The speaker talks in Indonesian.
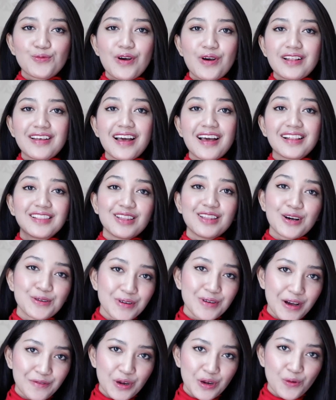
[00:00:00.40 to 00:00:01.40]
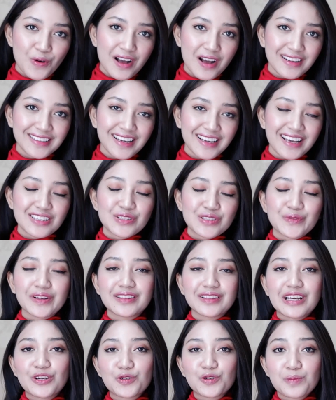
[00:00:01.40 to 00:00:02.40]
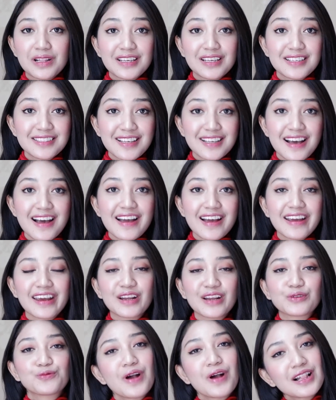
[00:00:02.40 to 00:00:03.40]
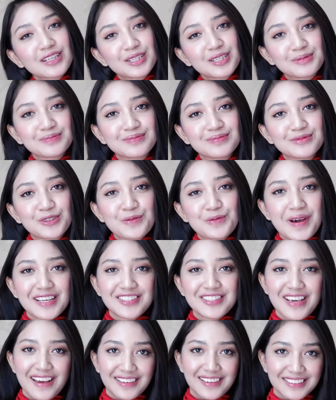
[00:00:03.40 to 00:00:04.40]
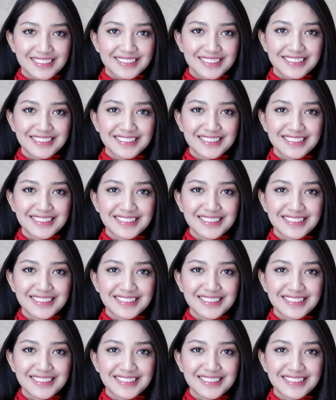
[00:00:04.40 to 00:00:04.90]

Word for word: Well, hello everyone, it's Rita Normaliza and welcome to my channel.